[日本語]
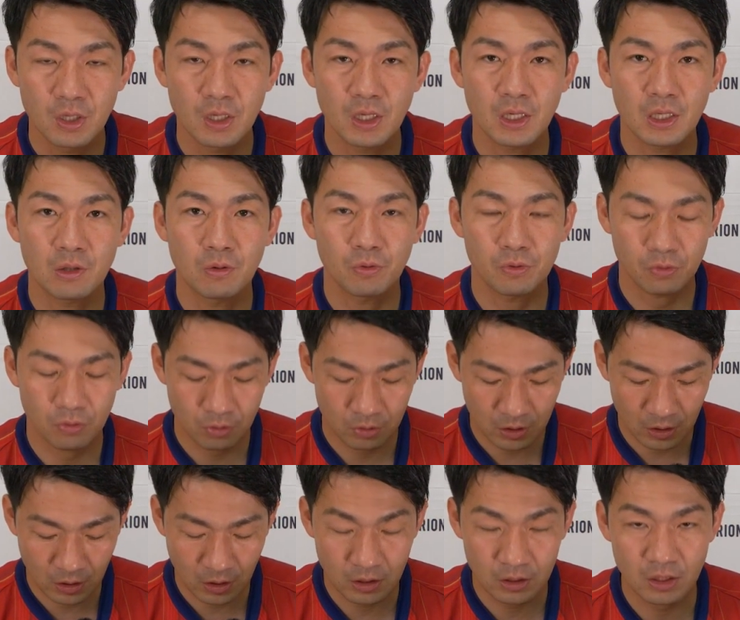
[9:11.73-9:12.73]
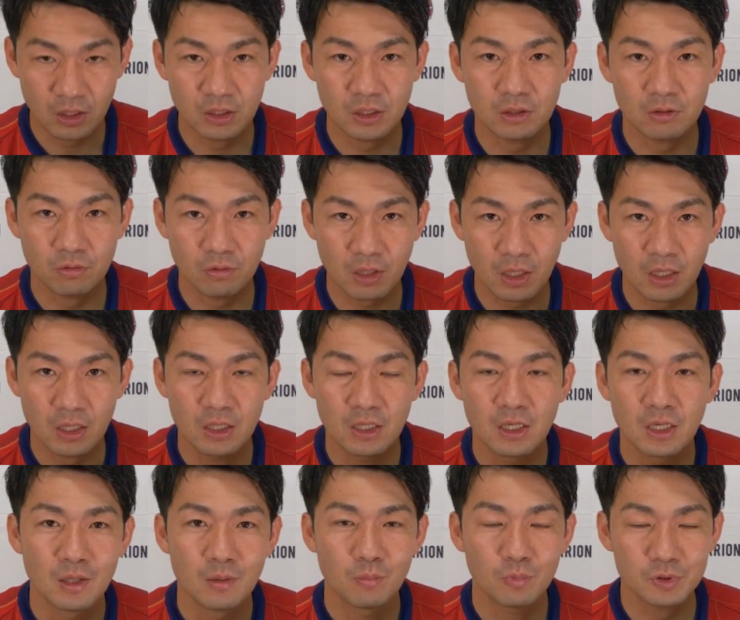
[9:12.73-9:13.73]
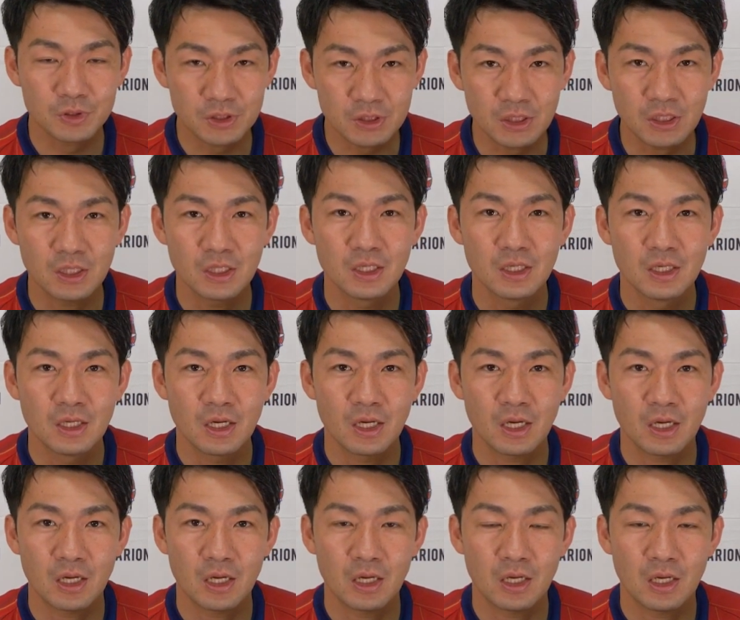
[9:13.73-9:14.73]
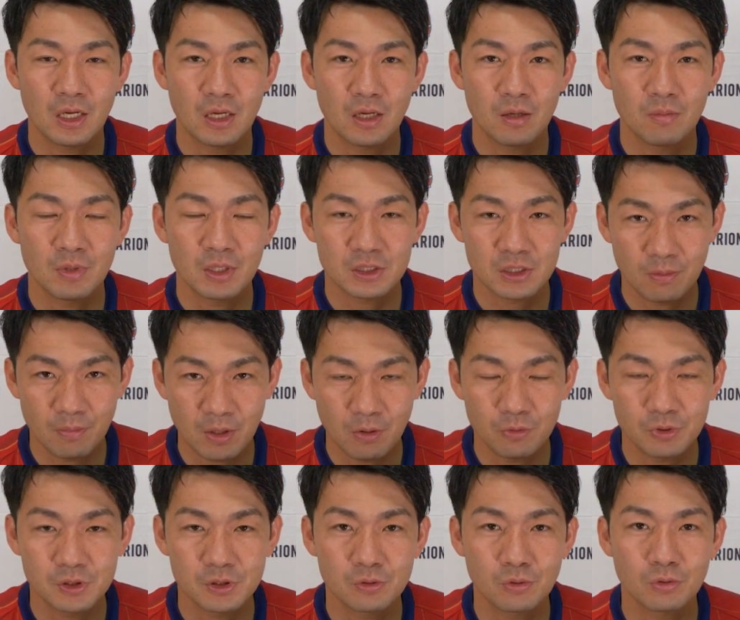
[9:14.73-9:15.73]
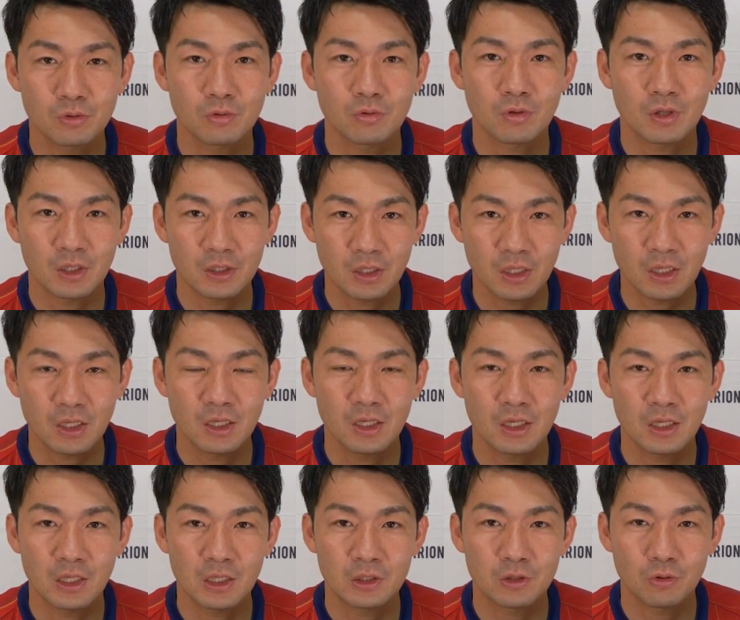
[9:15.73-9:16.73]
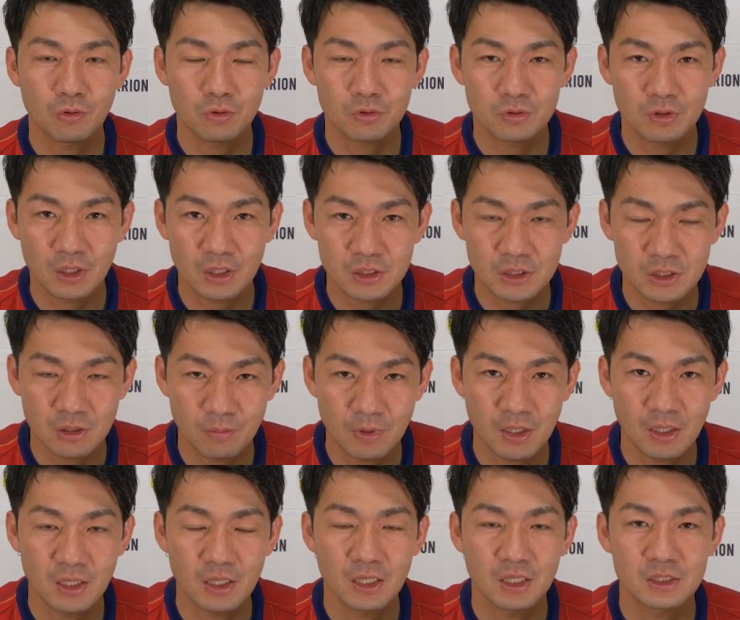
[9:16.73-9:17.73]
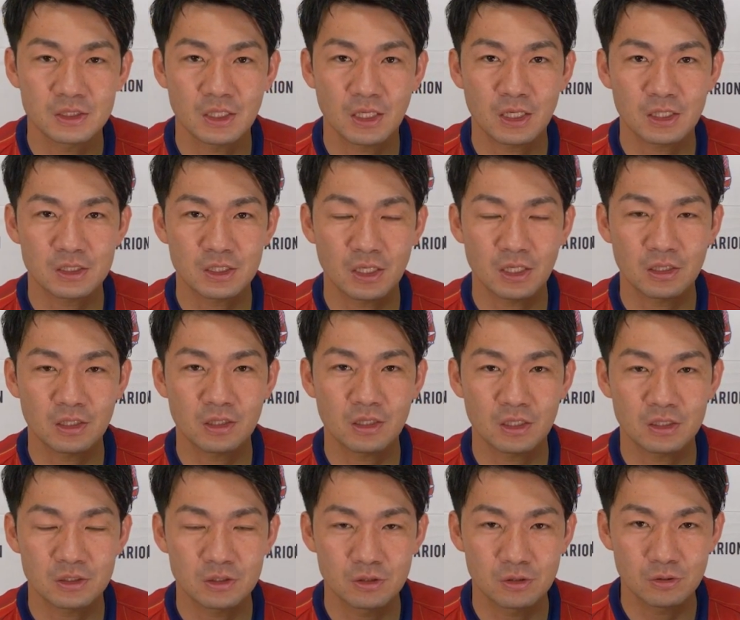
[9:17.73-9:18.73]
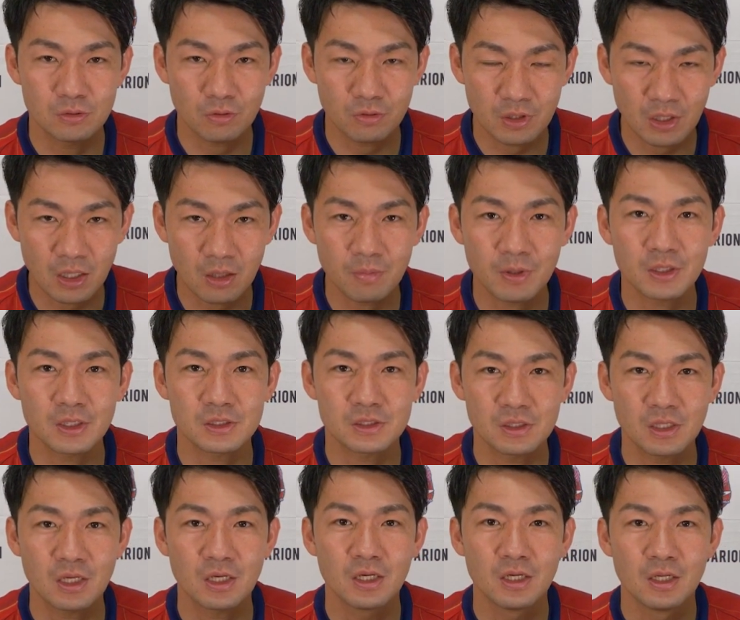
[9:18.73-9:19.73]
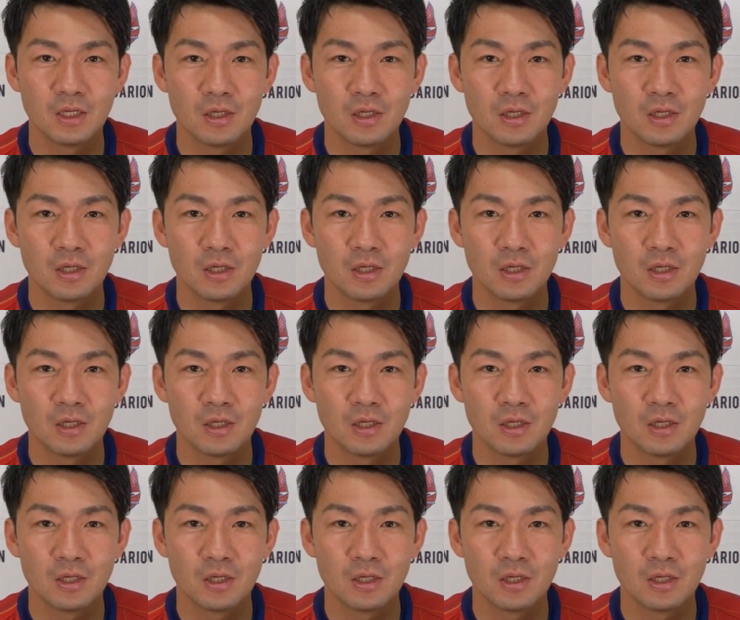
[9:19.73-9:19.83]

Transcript: えー、ご利用いただいたりだとかもしえー、皆様お仕事とかで、えー、協力会社様、えー、探されてたりするのであればですね